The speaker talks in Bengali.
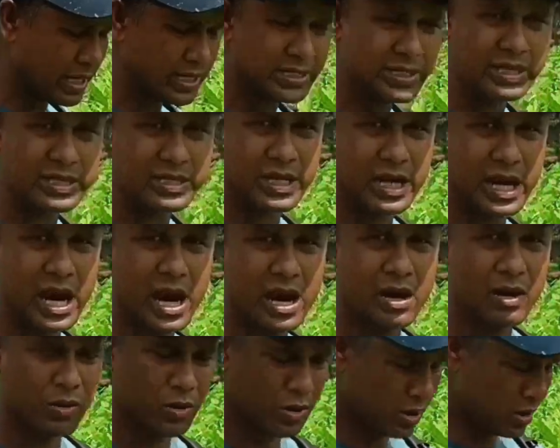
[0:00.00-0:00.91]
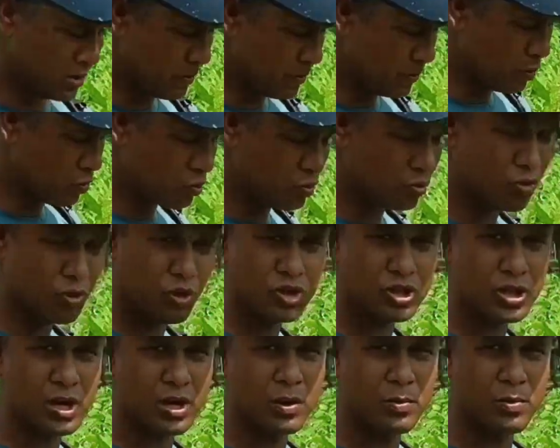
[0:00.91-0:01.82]
আস্তে আস্তে খাওয়ার
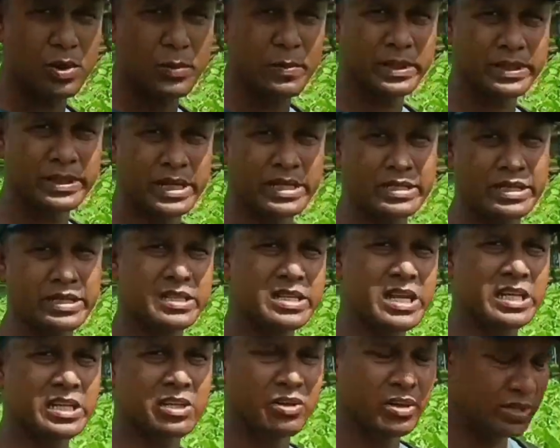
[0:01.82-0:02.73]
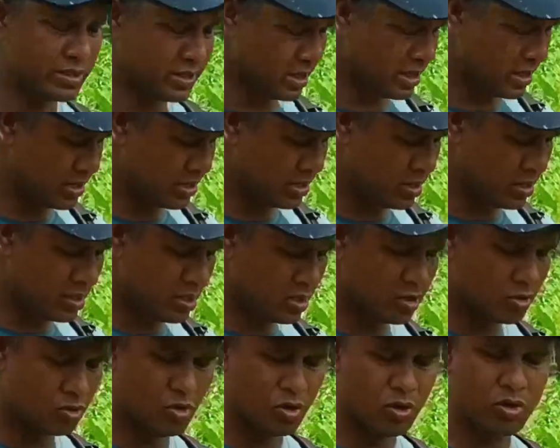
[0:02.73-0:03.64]
রস খাওয়ার পর পাতার আস্তে আস্তে সাদা হয়ে যায়
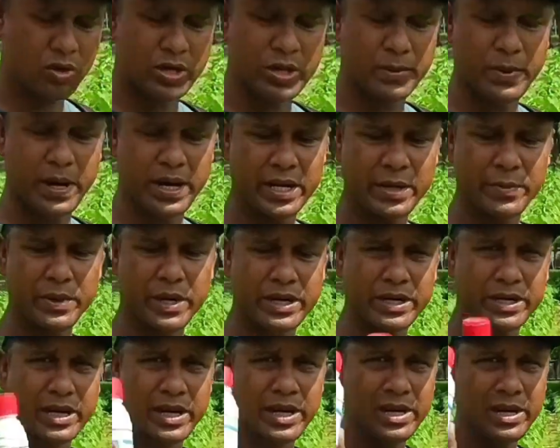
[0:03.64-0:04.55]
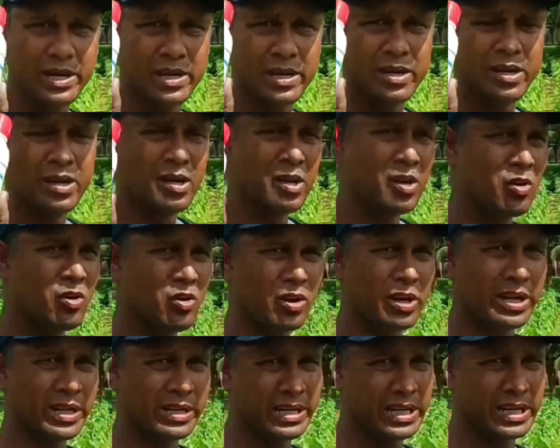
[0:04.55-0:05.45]
তখন এই ভাটি ম্যাকটা
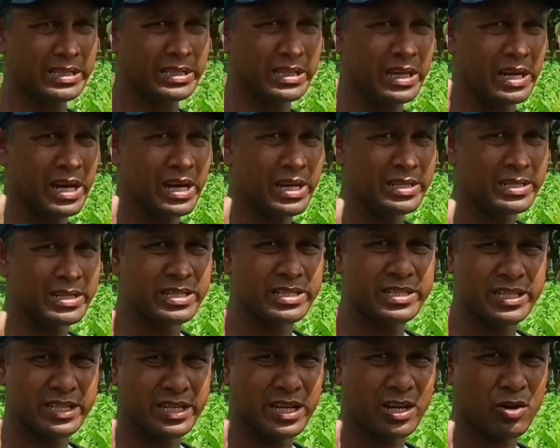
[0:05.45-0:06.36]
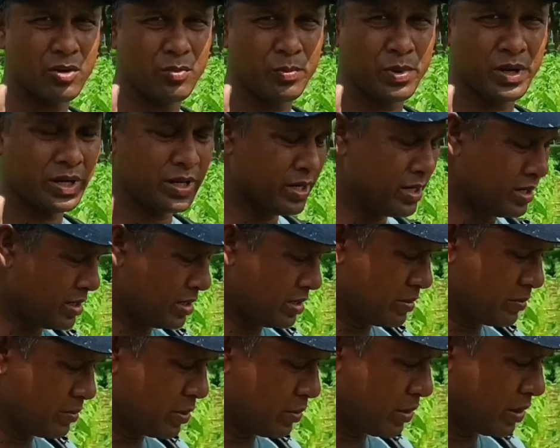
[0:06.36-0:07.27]
লগে একটা একতারা সিনজিনটা কোম্পানির
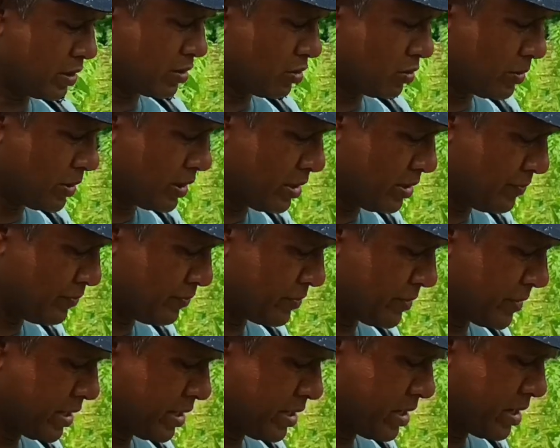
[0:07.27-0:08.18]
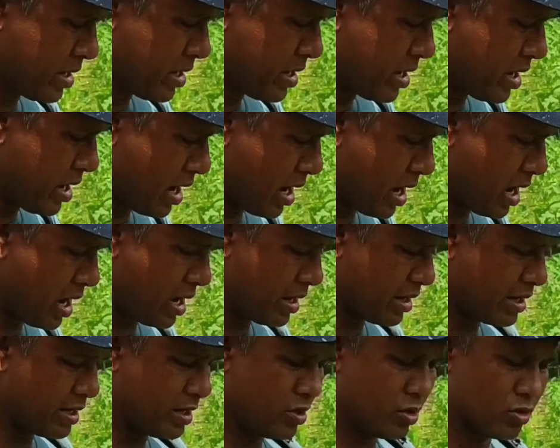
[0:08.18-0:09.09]
ব্যবহার করবেন আর
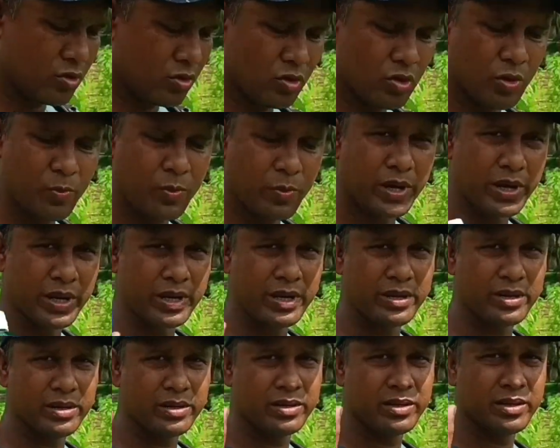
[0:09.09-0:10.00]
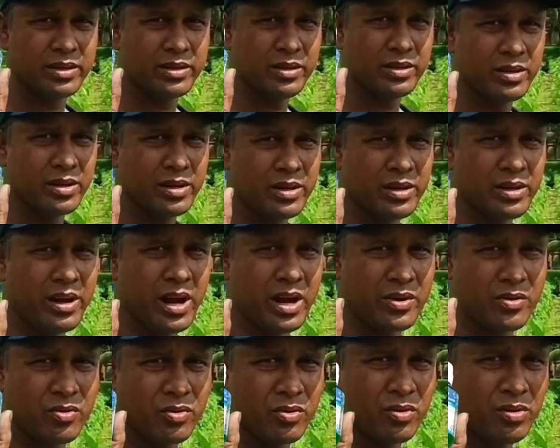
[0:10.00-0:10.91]
এই অটো কোম্পানির
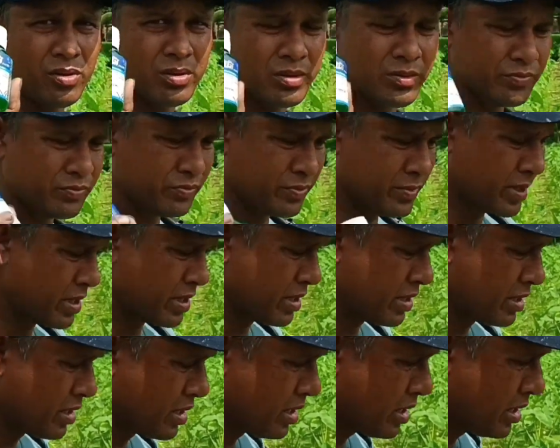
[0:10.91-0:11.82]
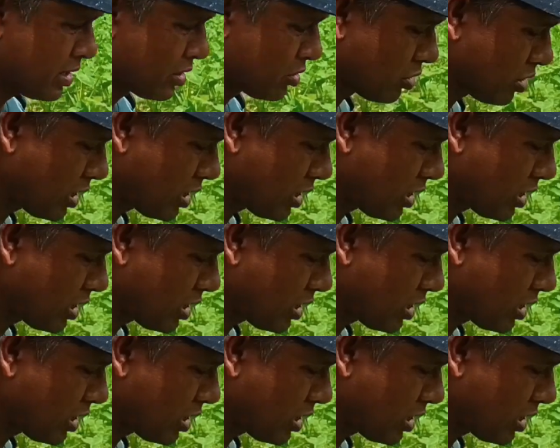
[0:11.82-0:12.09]
নাইট্রো তো